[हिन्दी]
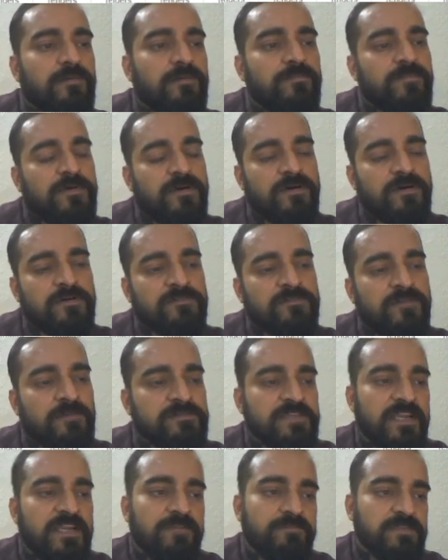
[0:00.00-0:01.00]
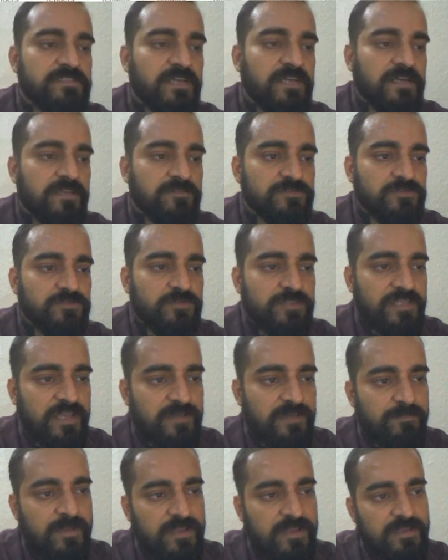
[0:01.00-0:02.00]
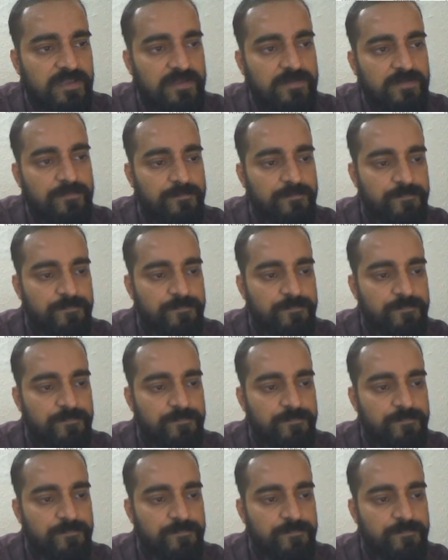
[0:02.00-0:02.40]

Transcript: आप वेबसाइट पे जाके उसको देख पाएंगे